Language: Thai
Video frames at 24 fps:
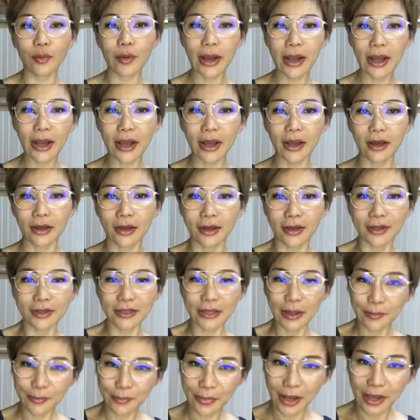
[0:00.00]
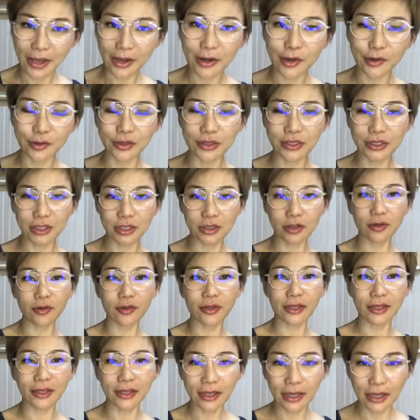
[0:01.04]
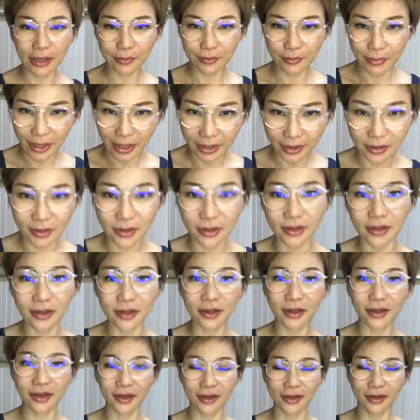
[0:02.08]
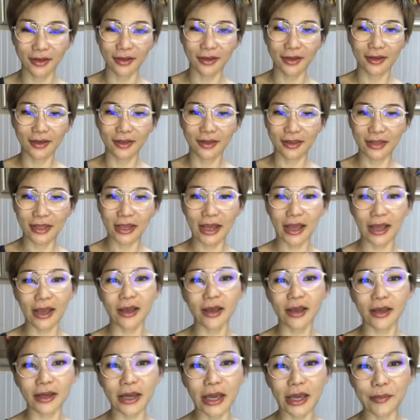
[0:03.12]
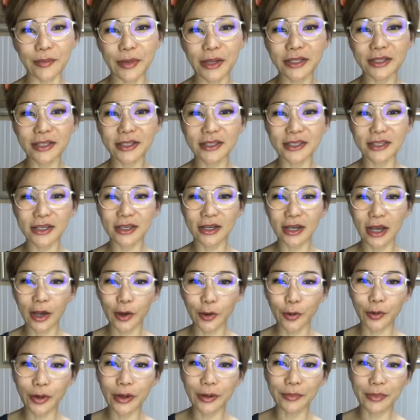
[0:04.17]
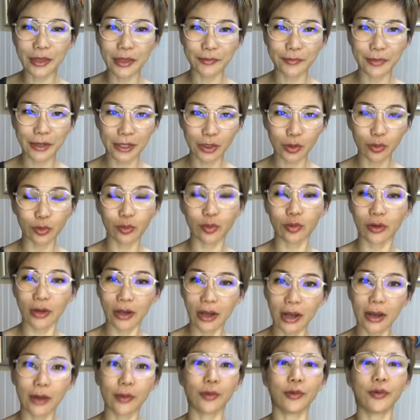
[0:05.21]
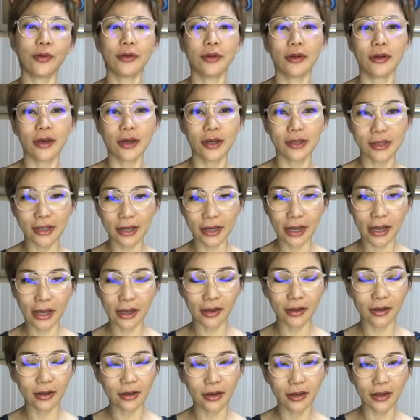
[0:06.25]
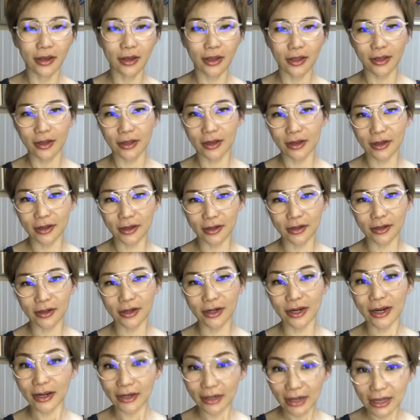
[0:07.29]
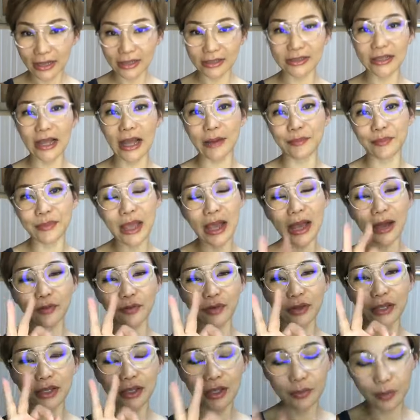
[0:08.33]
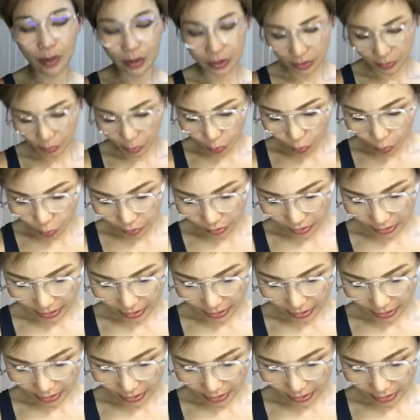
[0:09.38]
ว่าทำไมเราถึงจะต้องกินไขมันนะคะไขมันจริงๆเขามีประโยชน์ของเขานะคะหลักๆ3อย่างวันนี้ที่หมอจะพูด